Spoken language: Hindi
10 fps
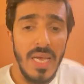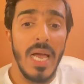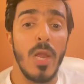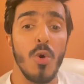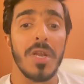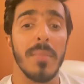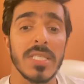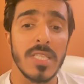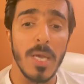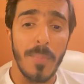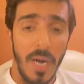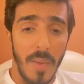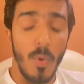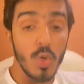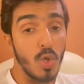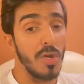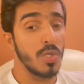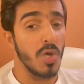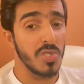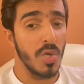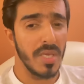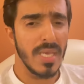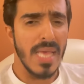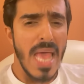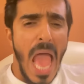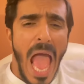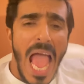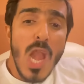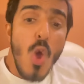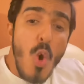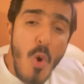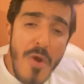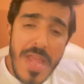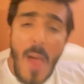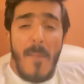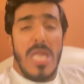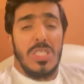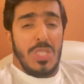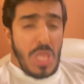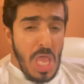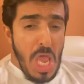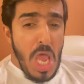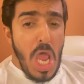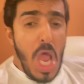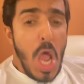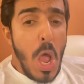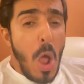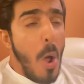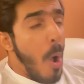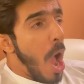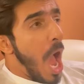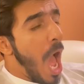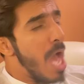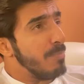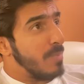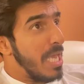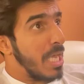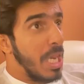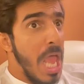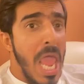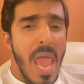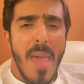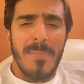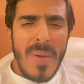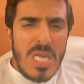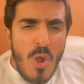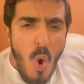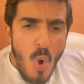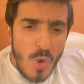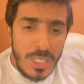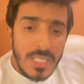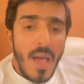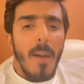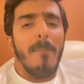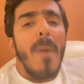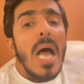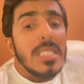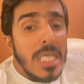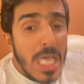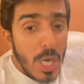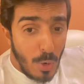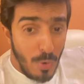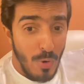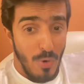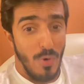हेलो नमस्ते प्रणाम ओ सॉरी सॉरी सॉरी हेलो नमस्ते आप देख रहे हैं मनहूस पांचे को